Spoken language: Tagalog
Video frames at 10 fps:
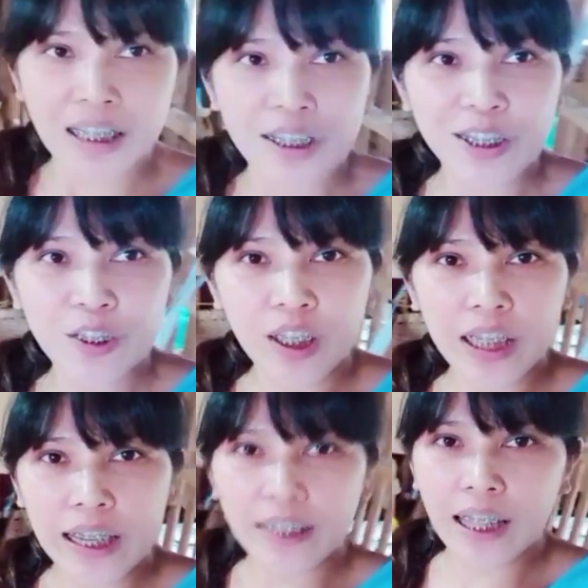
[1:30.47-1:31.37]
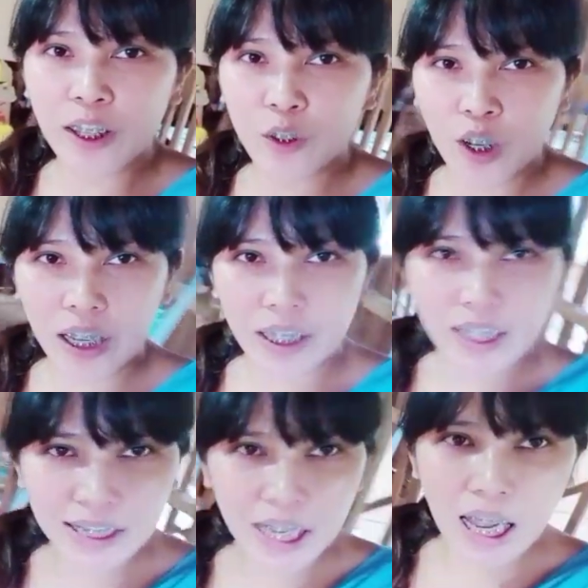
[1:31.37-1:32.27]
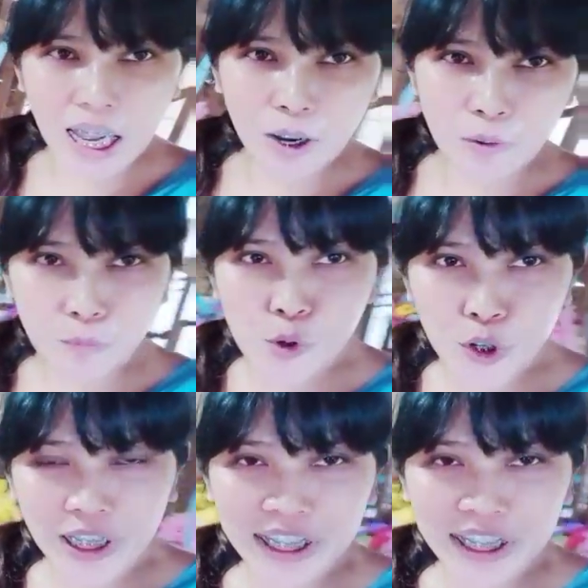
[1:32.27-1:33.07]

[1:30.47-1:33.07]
So, ayan, tayo ay nasa 4